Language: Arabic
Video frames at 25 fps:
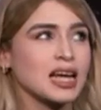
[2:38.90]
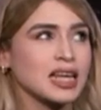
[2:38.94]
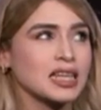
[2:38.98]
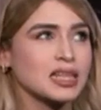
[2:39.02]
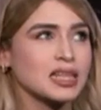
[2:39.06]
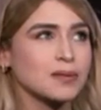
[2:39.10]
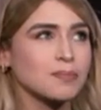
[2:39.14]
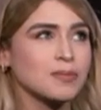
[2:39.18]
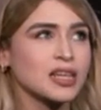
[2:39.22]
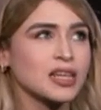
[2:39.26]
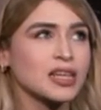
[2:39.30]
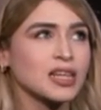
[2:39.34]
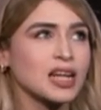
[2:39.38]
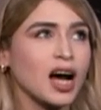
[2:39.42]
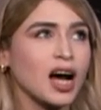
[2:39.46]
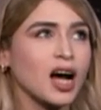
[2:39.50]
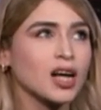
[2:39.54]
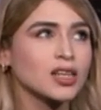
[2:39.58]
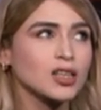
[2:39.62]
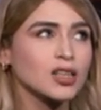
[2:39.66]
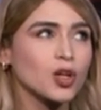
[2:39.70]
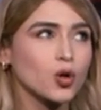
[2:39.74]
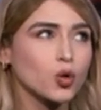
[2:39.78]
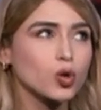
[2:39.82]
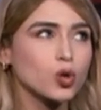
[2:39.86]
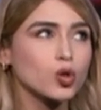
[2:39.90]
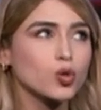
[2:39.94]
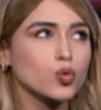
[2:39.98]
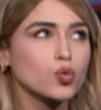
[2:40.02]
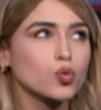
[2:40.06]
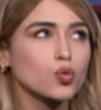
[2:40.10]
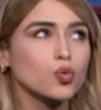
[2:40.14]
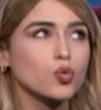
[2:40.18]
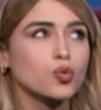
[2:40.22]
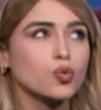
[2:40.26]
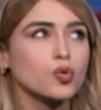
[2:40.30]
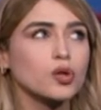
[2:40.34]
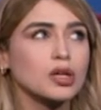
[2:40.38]
يمكن حتى
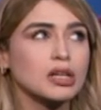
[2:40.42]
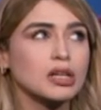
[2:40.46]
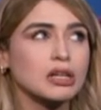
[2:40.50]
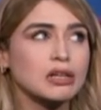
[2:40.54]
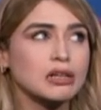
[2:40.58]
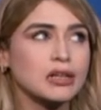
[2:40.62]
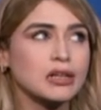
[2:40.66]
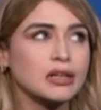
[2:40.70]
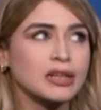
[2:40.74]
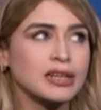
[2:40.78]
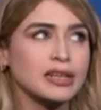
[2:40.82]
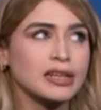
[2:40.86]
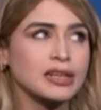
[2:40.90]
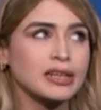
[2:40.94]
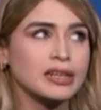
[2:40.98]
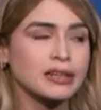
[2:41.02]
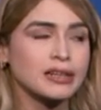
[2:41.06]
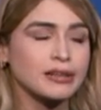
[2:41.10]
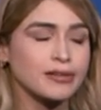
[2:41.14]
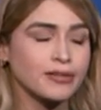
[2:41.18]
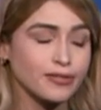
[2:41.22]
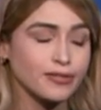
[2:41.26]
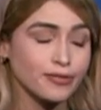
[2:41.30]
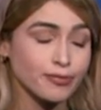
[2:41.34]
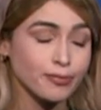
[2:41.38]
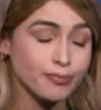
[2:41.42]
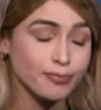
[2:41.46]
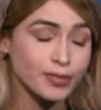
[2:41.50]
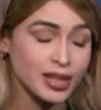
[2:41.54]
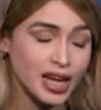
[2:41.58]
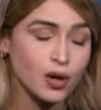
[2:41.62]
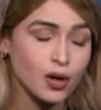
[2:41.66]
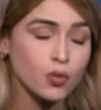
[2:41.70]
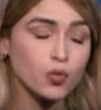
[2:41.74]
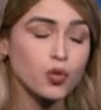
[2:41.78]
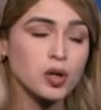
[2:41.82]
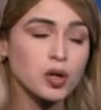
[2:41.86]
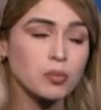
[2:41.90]
قلته آه، من
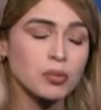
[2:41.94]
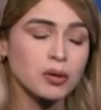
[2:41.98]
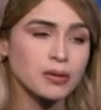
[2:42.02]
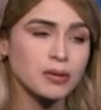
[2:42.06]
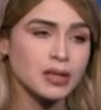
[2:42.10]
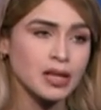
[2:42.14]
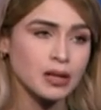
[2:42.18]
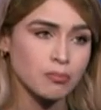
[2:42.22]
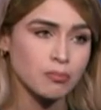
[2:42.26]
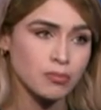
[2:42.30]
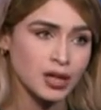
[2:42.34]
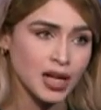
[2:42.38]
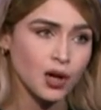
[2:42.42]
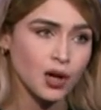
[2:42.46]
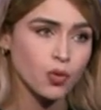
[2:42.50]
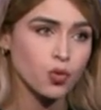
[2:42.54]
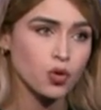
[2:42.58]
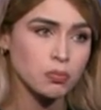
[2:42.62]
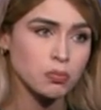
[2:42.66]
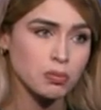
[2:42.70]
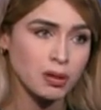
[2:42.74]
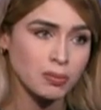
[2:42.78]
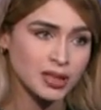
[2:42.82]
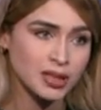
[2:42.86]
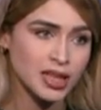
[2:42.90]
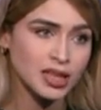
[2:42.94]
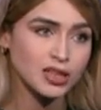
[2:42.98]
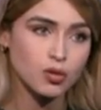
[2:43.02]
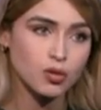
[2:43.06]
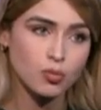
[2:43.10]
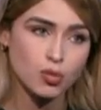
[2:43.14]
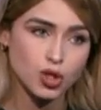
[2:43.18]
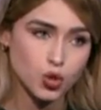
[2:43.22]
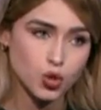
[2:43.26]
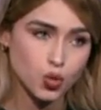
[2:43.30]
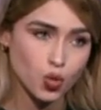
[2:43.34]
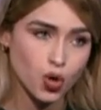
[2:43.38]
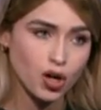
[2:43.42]
اول ما من اول ما بدات
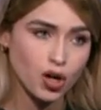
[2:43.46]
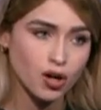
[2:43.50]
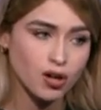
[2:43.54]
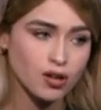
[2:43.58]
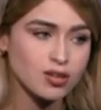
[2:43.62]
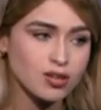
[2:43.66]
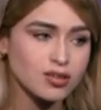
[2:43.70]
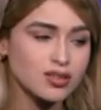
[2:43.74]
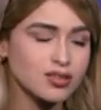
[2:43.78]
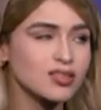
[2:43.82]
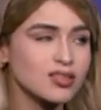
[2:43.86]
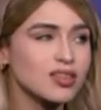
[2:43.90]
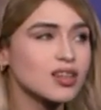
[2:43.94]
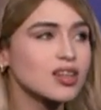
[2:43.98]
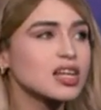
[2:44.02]
المشروع خالص